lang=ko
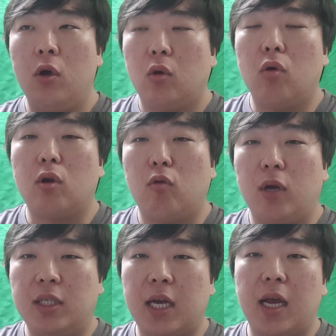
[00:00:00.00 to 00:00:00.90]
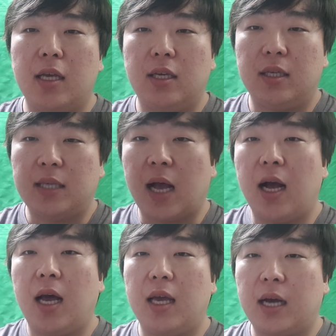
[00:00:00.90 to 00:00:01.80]
이런 경우에 차량이
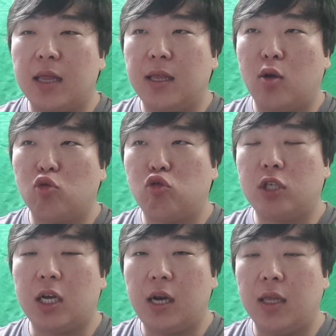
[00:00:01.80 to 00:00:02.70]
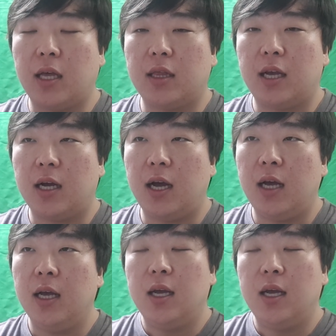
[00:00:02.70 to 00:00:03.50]
상가에 간다고 주차를 해놨다가